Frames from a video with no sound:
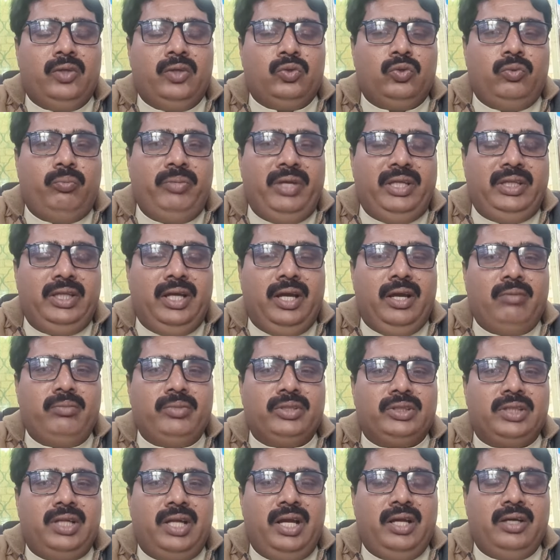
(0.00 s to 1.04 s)
तो मीदिया का
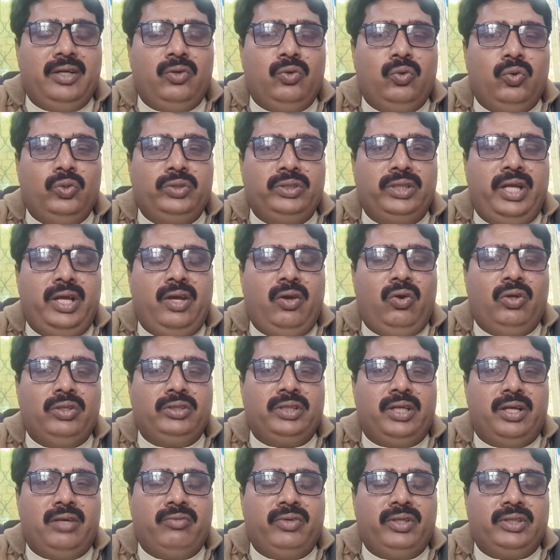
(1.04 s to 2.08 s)
मसला अगर हो जाए और
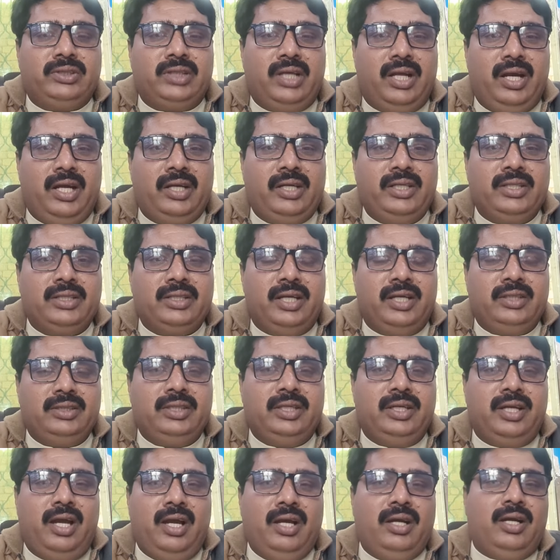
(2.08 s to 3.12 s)
जानवर चारा ठीक तरह से
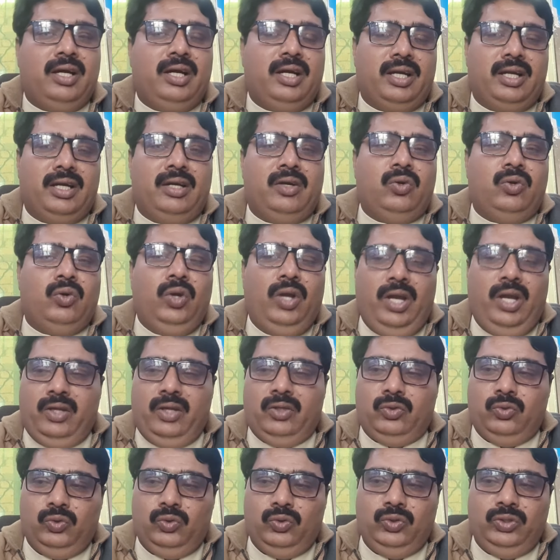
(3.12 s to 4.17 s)
ना खा रहा हो
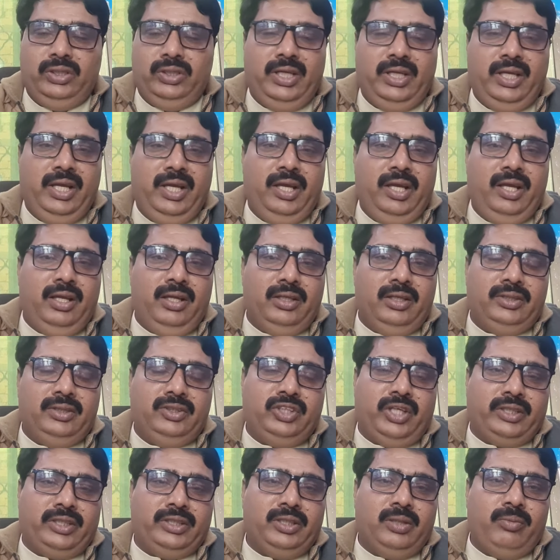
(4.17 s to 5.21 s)
तो ये
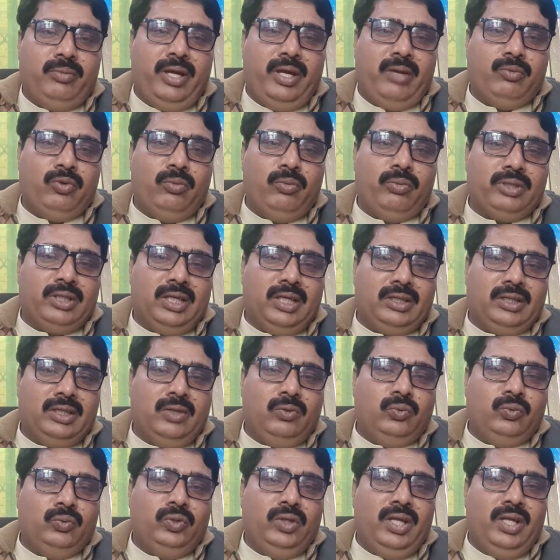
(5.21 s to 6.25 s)
इंजेक्शन मैं आपको बताता
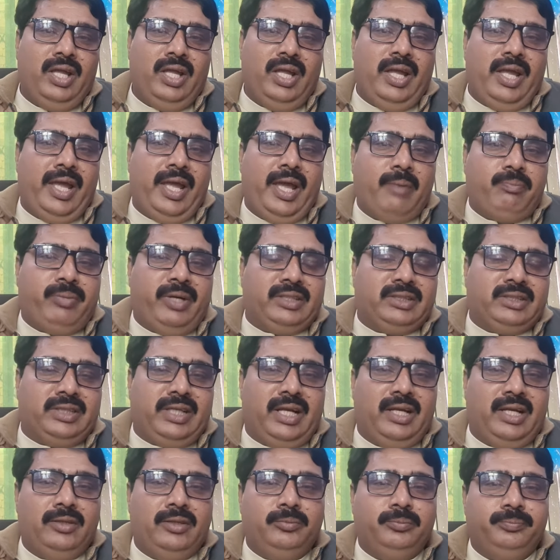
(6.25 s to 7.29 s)
हूँ हैपा
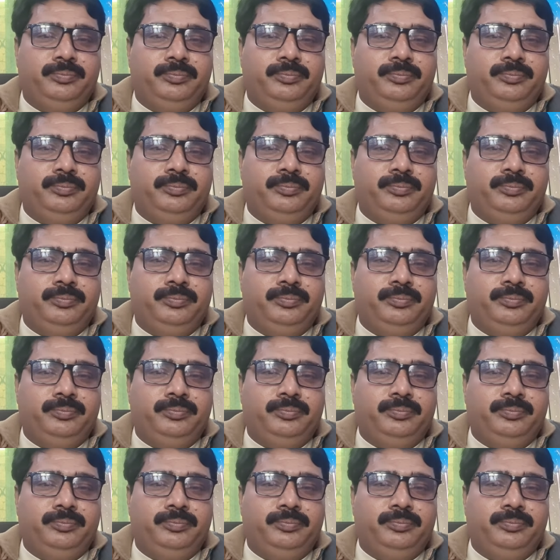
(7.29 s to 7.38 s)
सेल